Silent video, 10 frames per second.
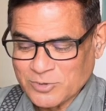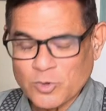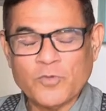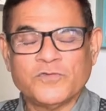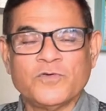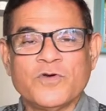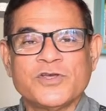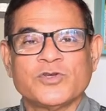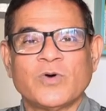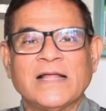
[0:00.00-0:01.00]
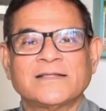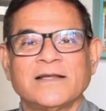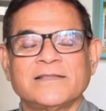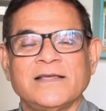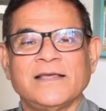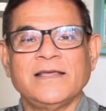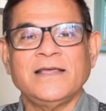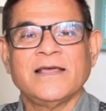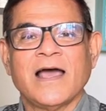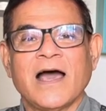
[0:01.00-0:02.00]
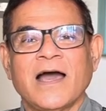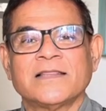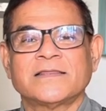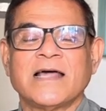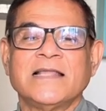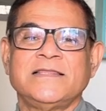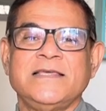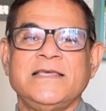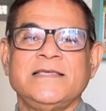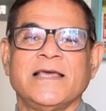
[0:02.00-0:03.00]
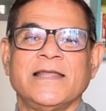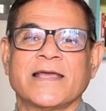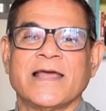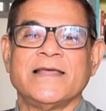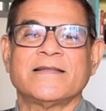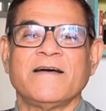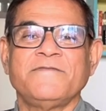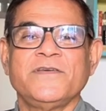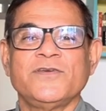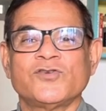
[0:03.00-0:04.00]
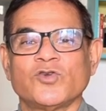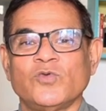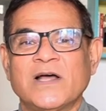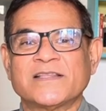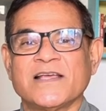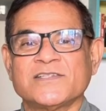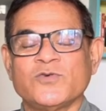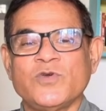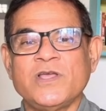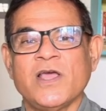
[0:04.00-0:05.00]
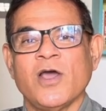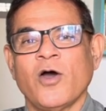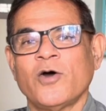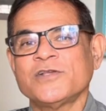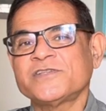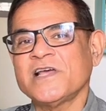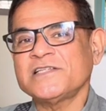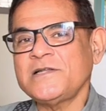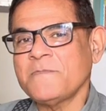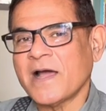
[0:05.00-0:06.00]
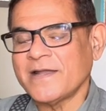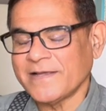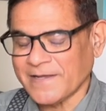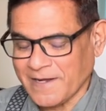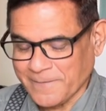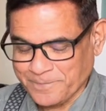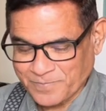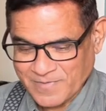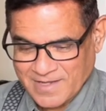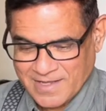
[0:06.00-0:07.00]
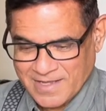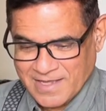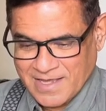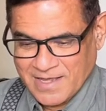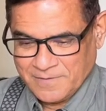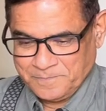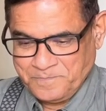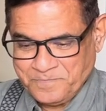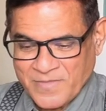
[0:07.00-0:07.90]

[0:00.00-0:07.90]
तो गुफ्तु की शुरुआत करते हैं ख़त्ताती यानी कैलीग्राफी की शुरुआत कैसे हुई और इसके असल माने क्या हैं